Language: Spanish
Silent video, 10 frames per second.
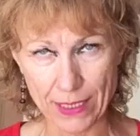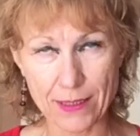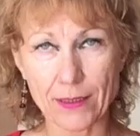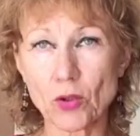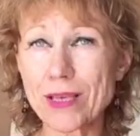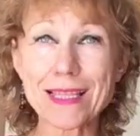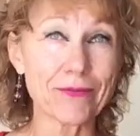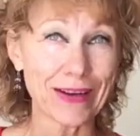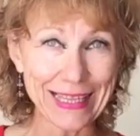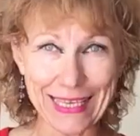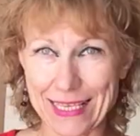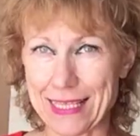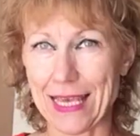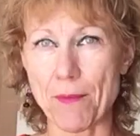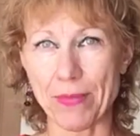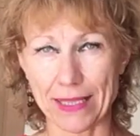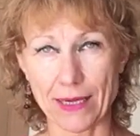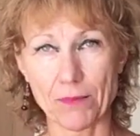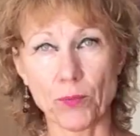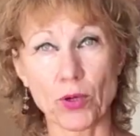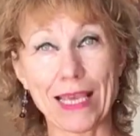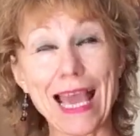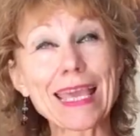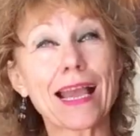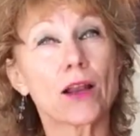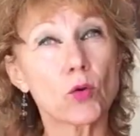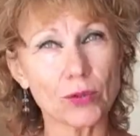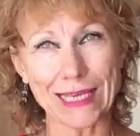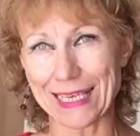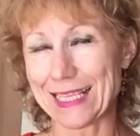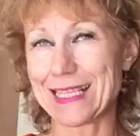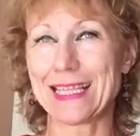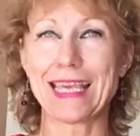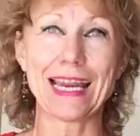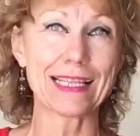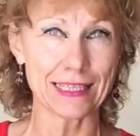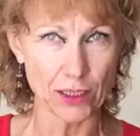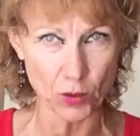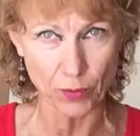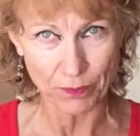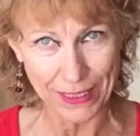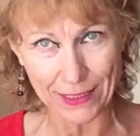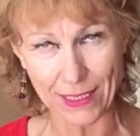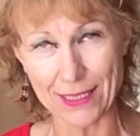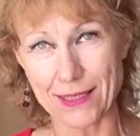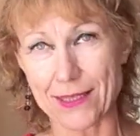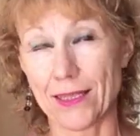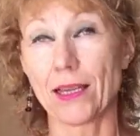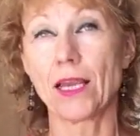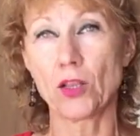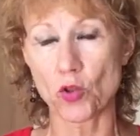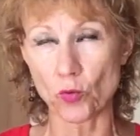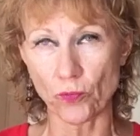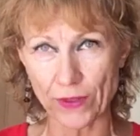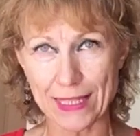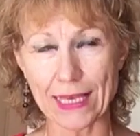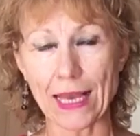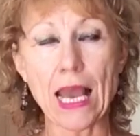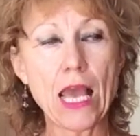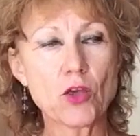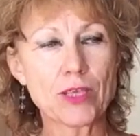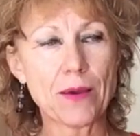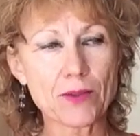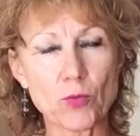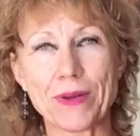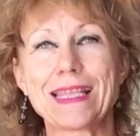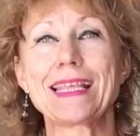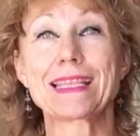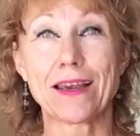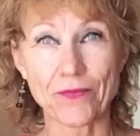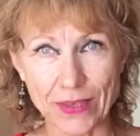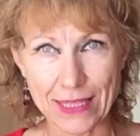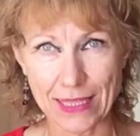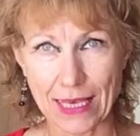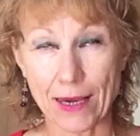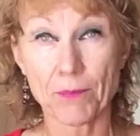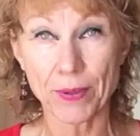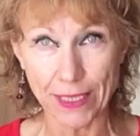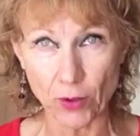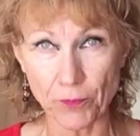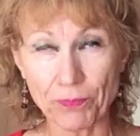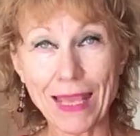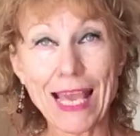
más, no hace falta que sea padre, porque hay alguna que ni siquiera ha tenido el padre, es decir, en su física, o sea, su presencia física, pero